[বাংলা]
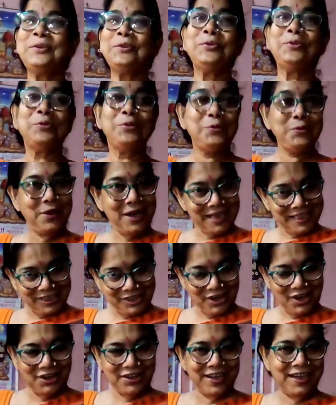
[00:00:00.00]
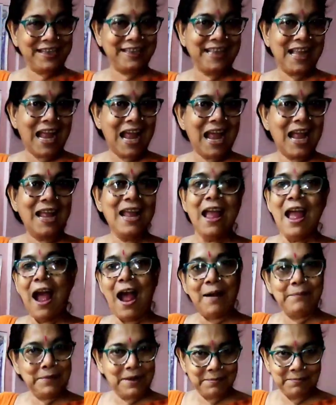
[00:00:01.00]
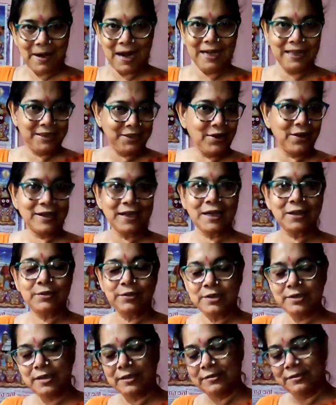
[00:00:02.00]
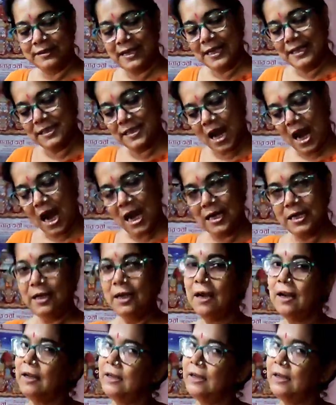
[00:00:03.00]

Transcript: নুডুলের সঙ্গে দেয় আমরা বাড়িতে অর্ডার করি যখন এই ঝাল